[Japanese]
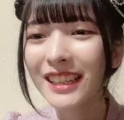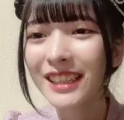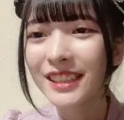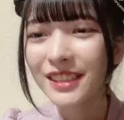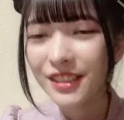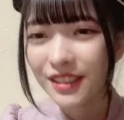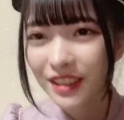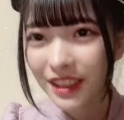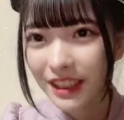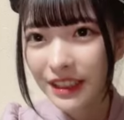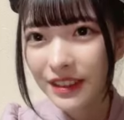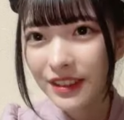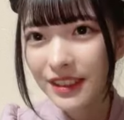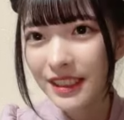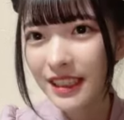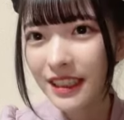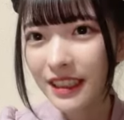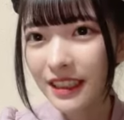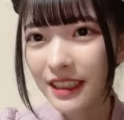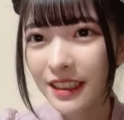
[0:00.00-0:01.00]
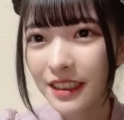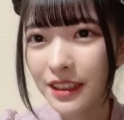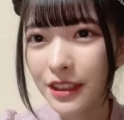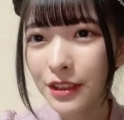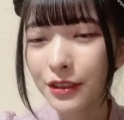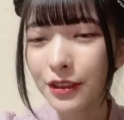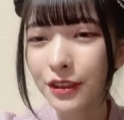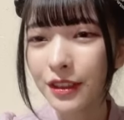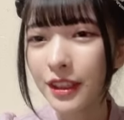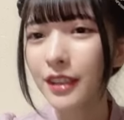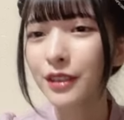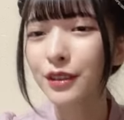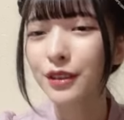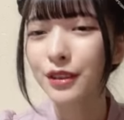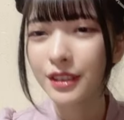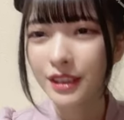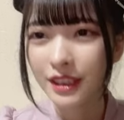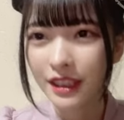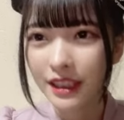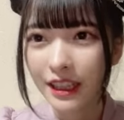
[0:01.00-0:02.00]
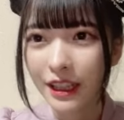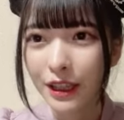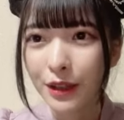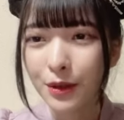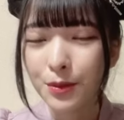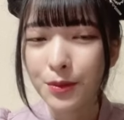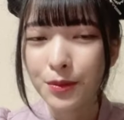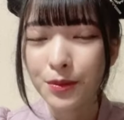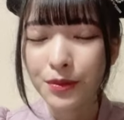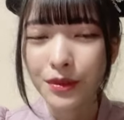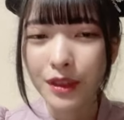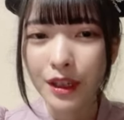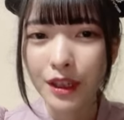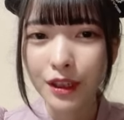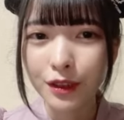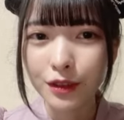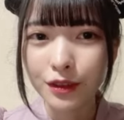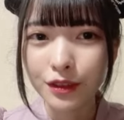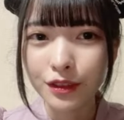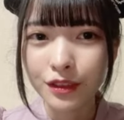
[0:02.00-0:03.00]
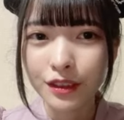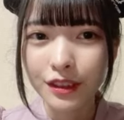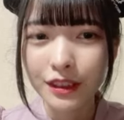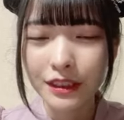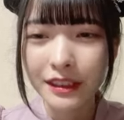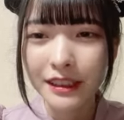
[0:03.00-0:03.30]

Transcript: そう七尾さんが出てるの結構好きであの